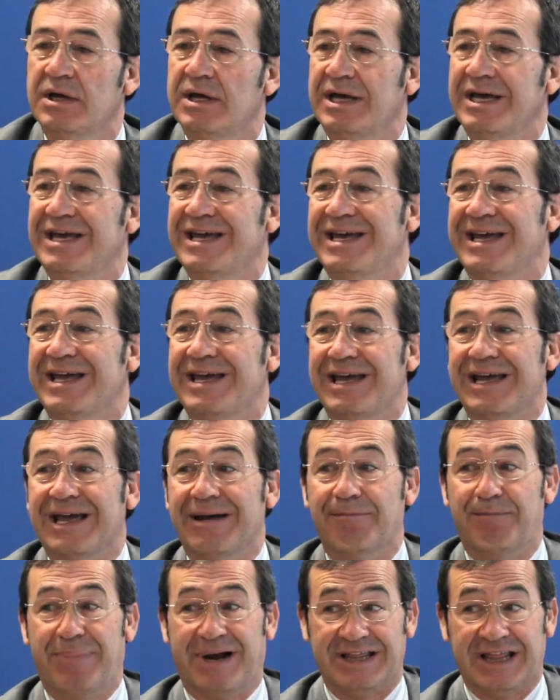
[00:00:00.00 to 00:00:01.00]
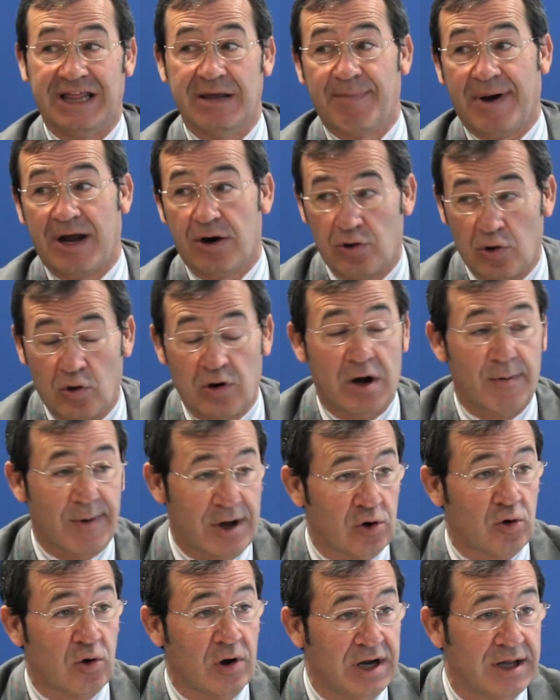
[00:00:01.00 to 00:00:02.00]
y participar o no en el
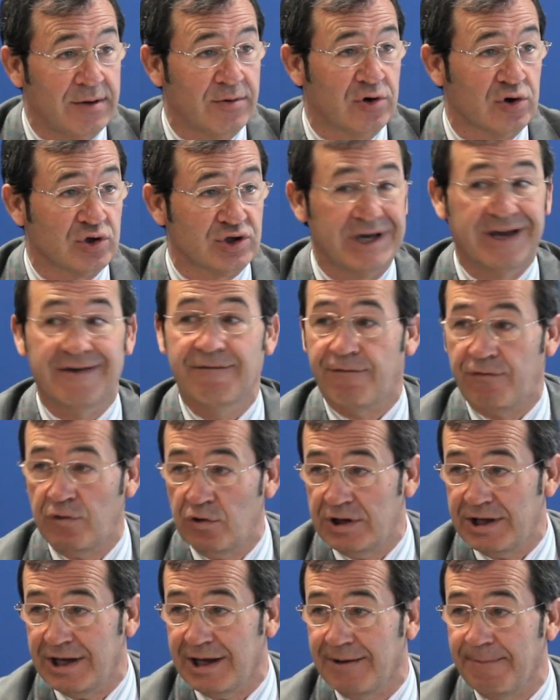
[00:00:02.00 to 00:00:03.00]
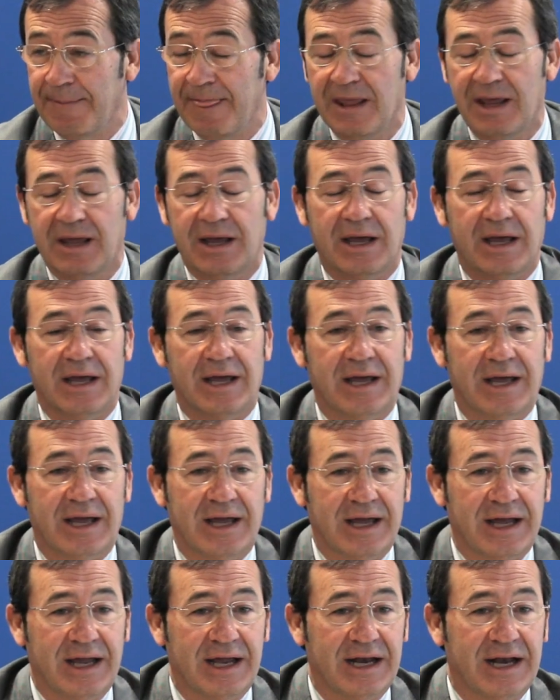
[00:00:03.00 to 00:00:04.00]
Banco de Libros influye
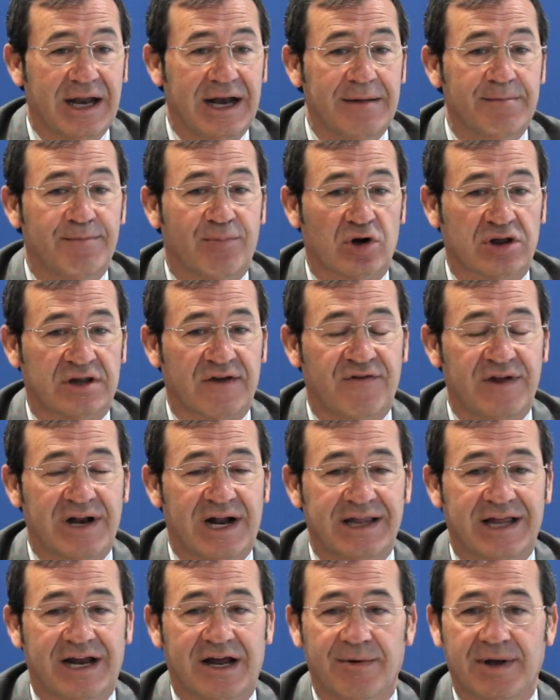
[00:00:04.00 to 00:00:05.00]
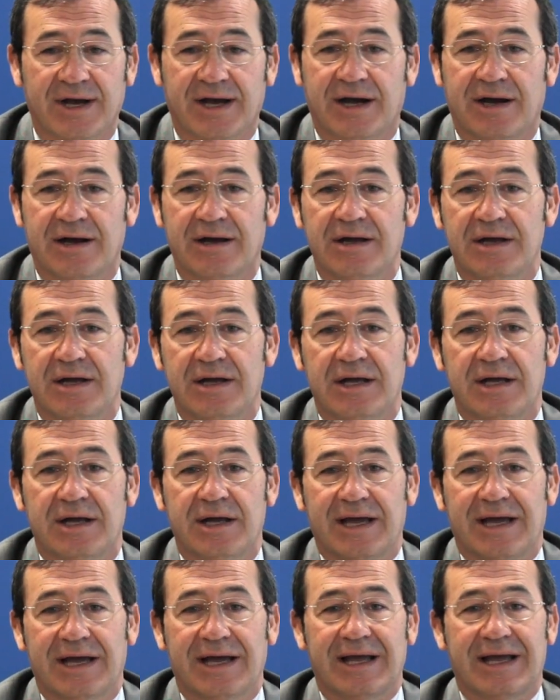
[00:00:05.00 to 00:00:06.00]
eh, en el importe final de la beca.
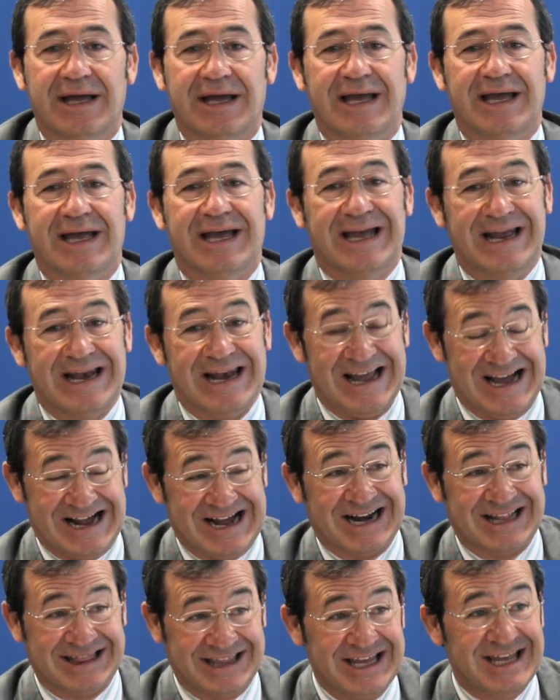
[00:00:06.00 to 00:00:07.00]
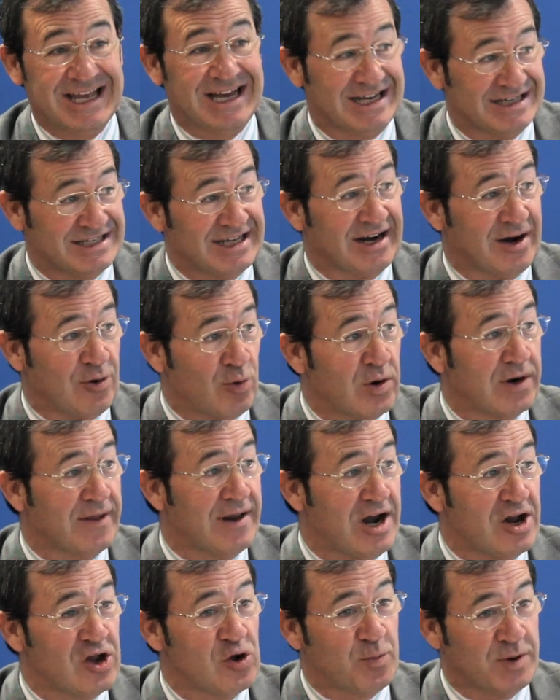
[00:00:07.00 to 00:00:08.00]
La cartilla que, si recuerdan,
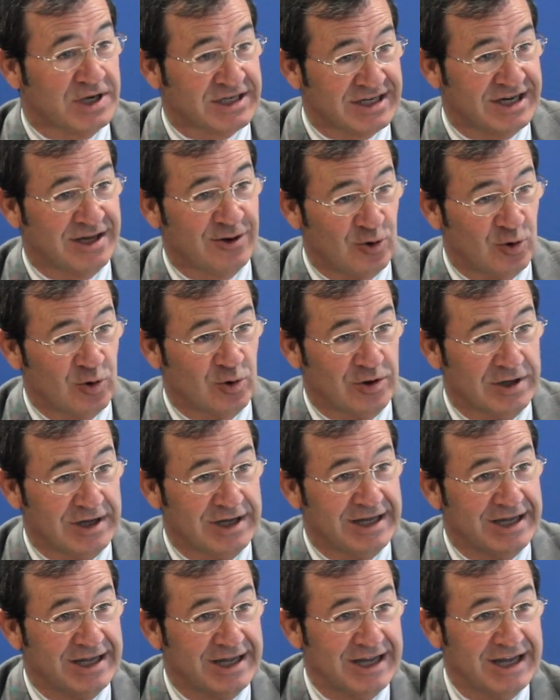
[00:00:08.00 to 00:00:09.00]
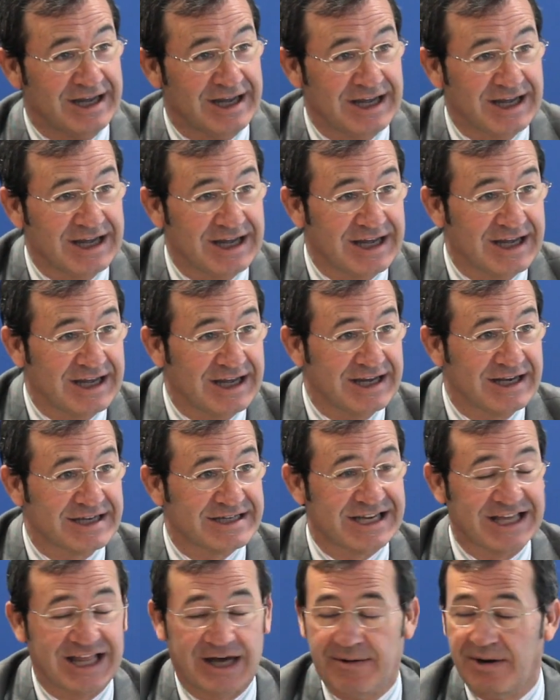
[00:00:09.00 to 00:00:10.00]
el año pasado
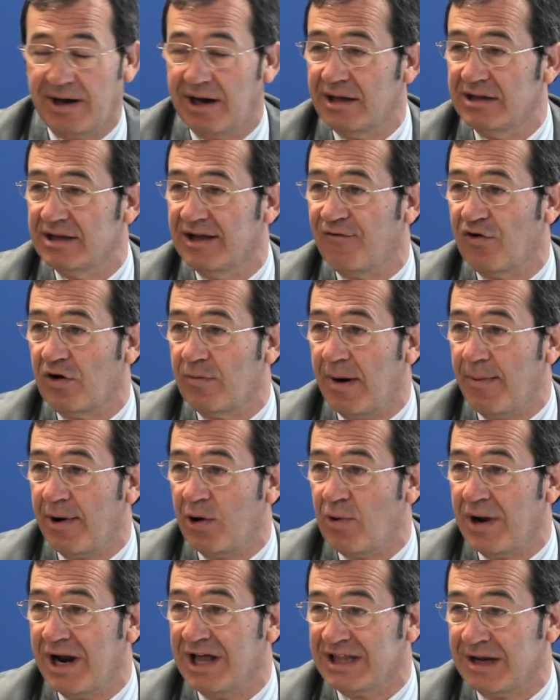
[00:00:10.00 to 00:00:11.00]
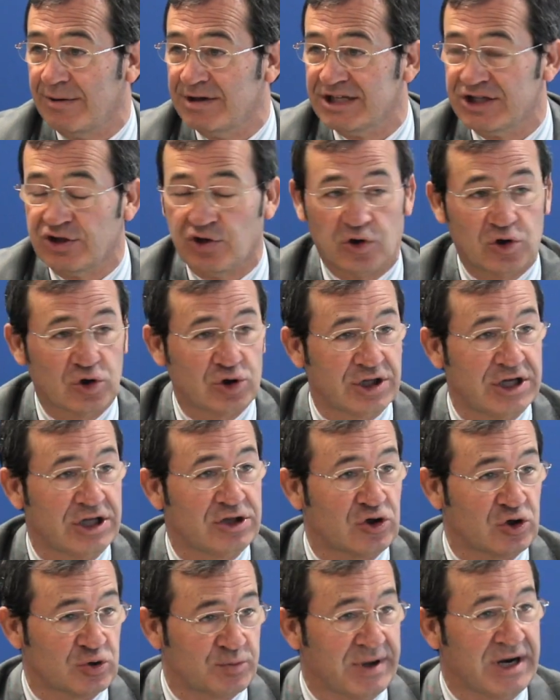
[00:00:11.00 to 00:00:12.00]
se daba de forma manual a través de todos los
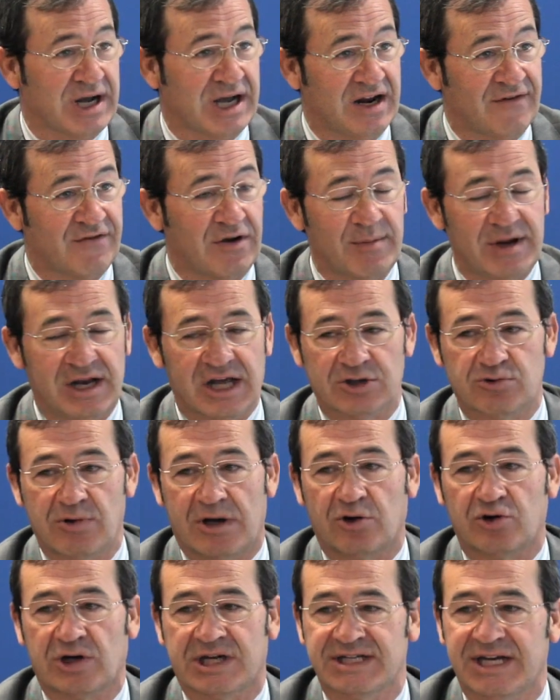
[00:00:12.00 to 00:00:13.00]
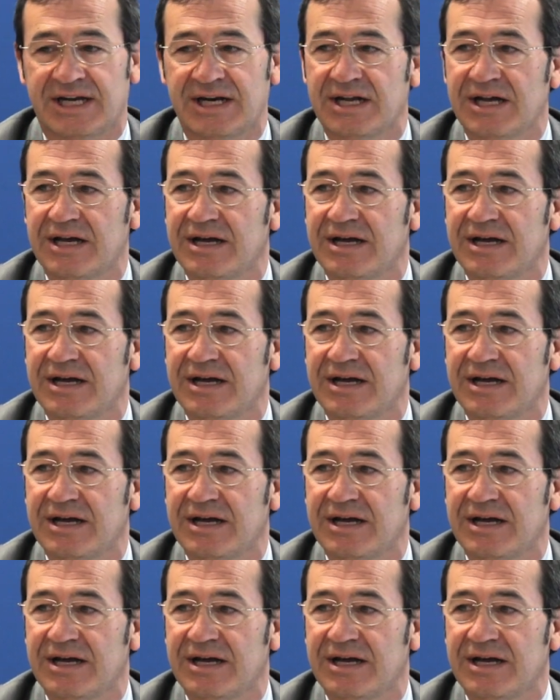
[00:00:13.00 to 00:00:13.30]
centros para que las familias lo anotasen,